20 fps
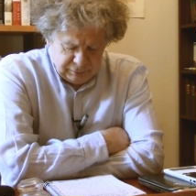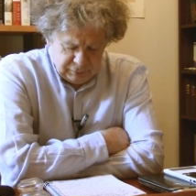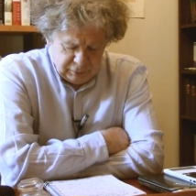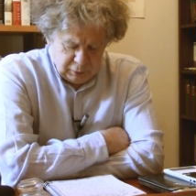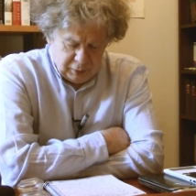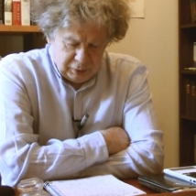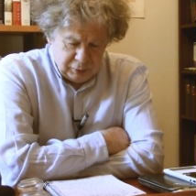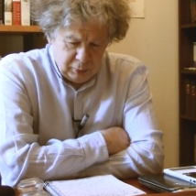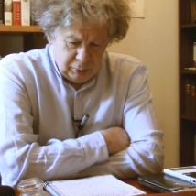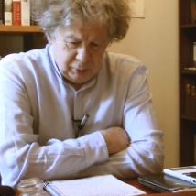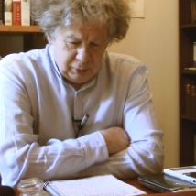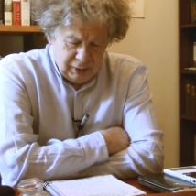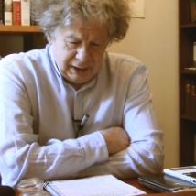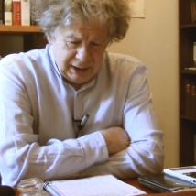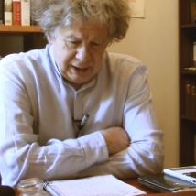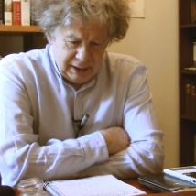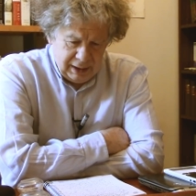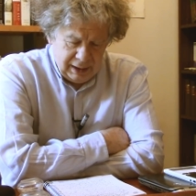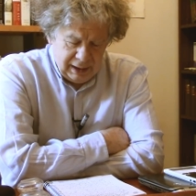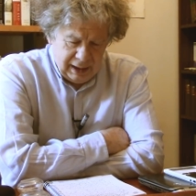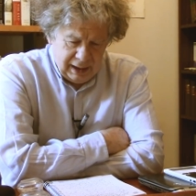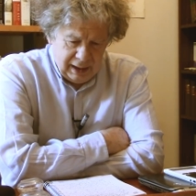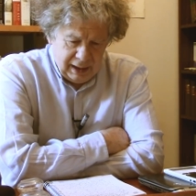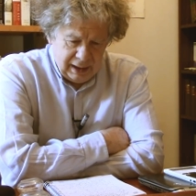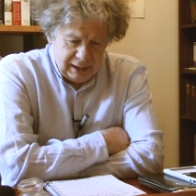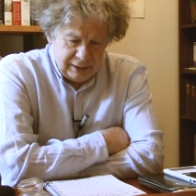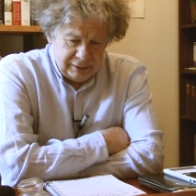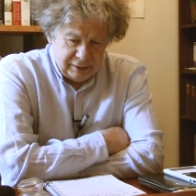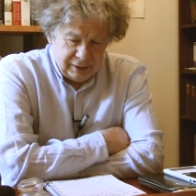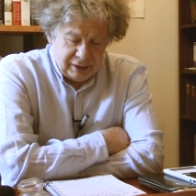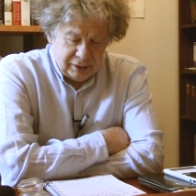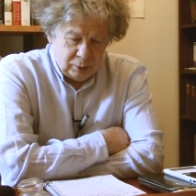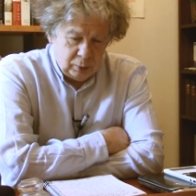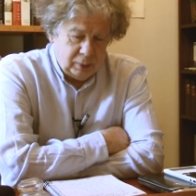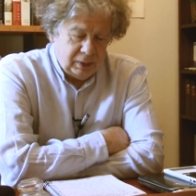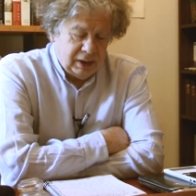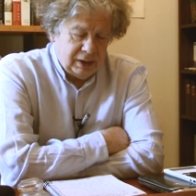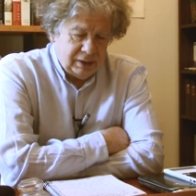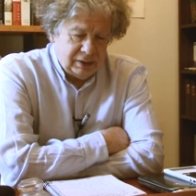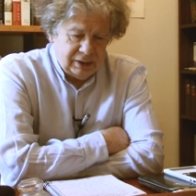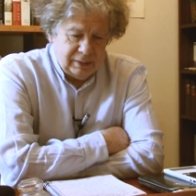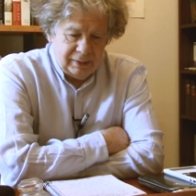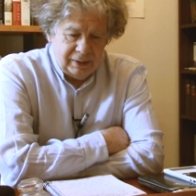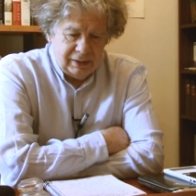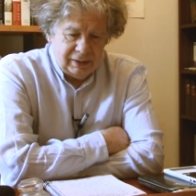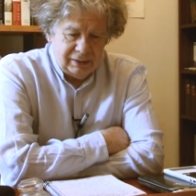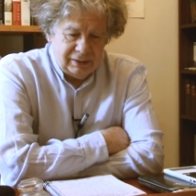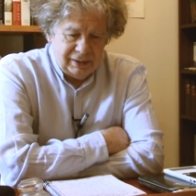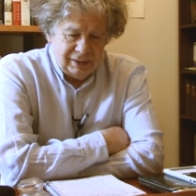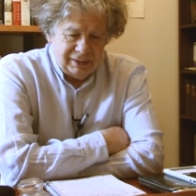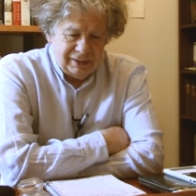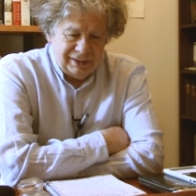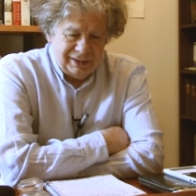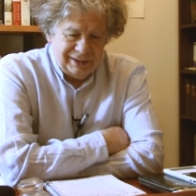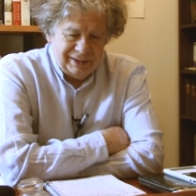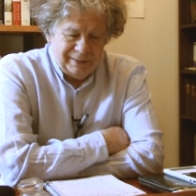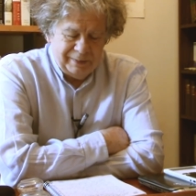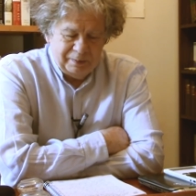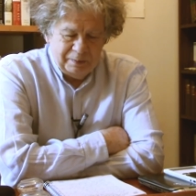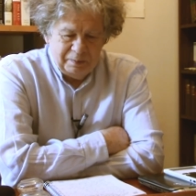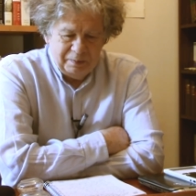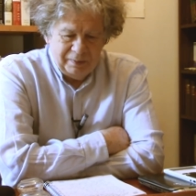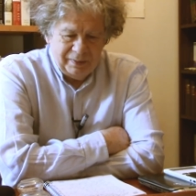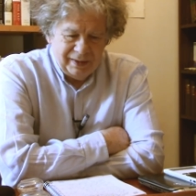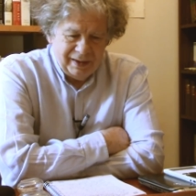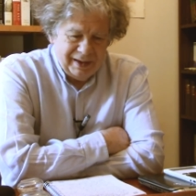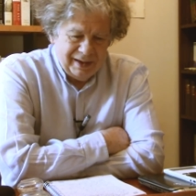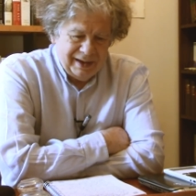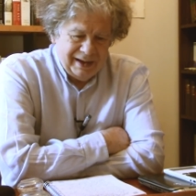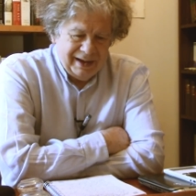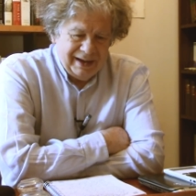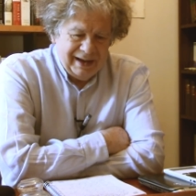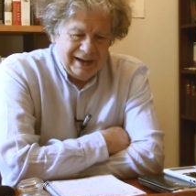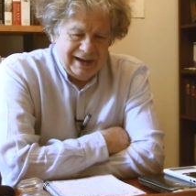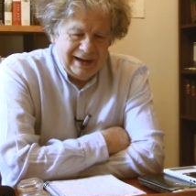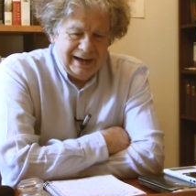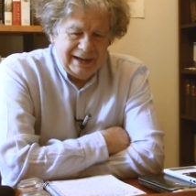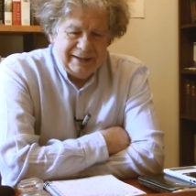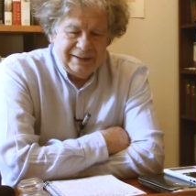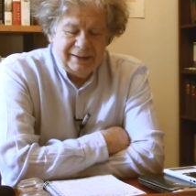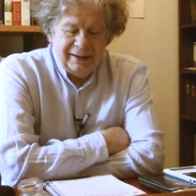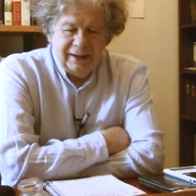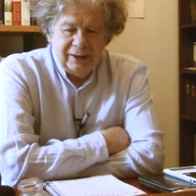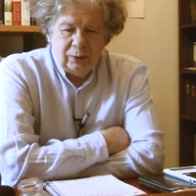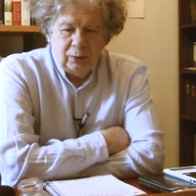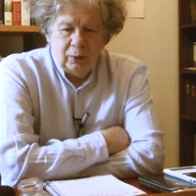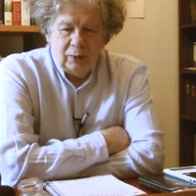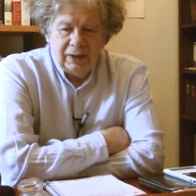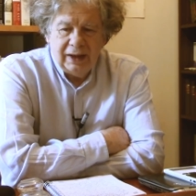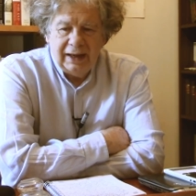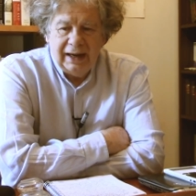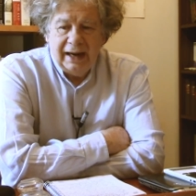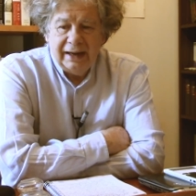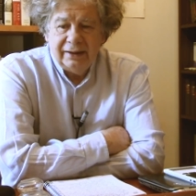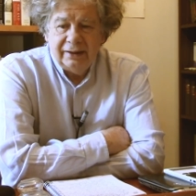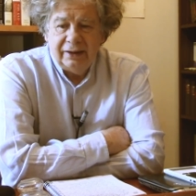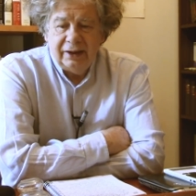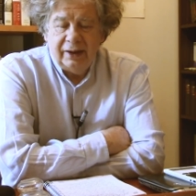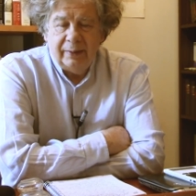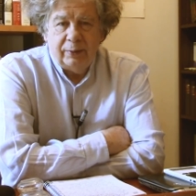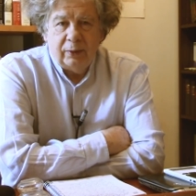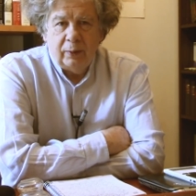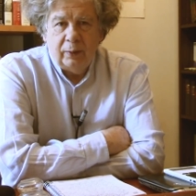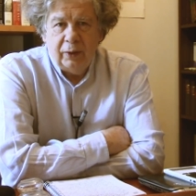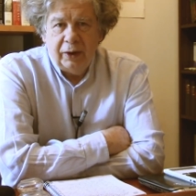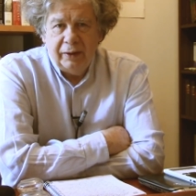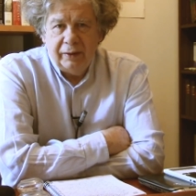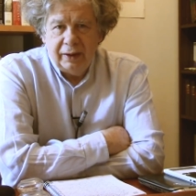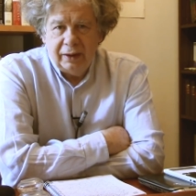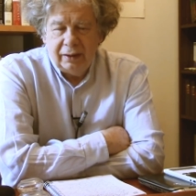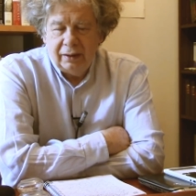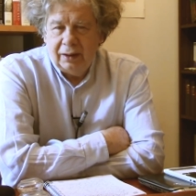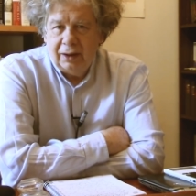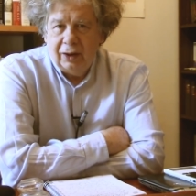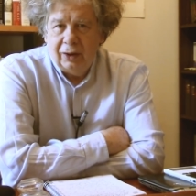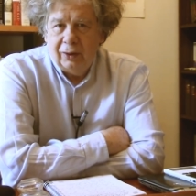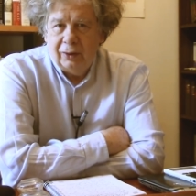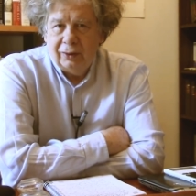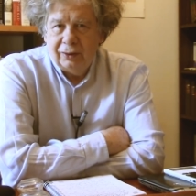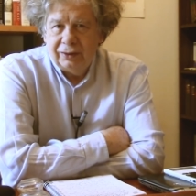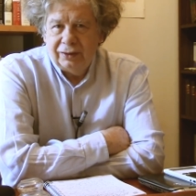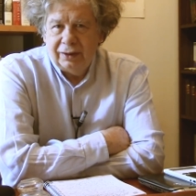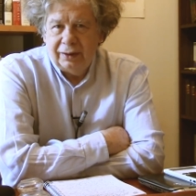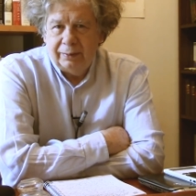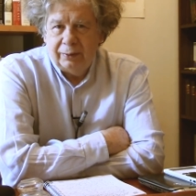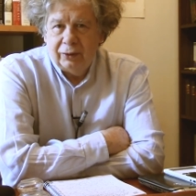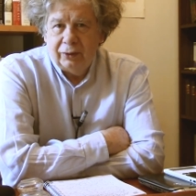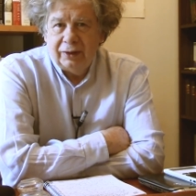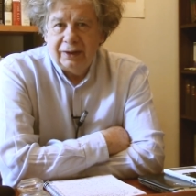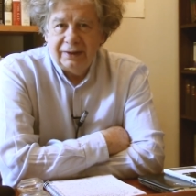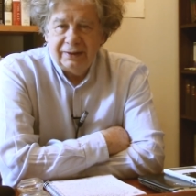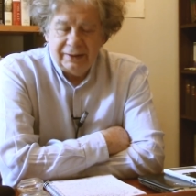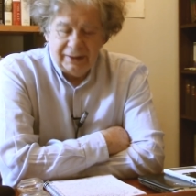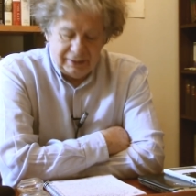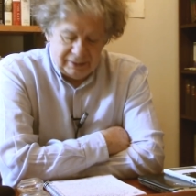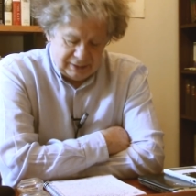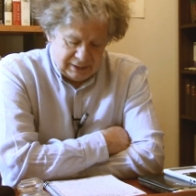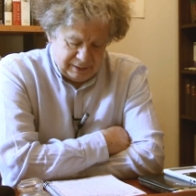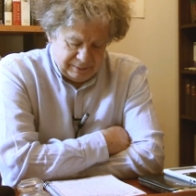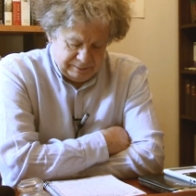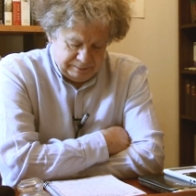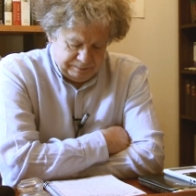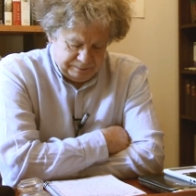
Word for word: cuando uno lee la literatura, entre paréntesis, la literatura, el arte que promueven los eh, progresistas,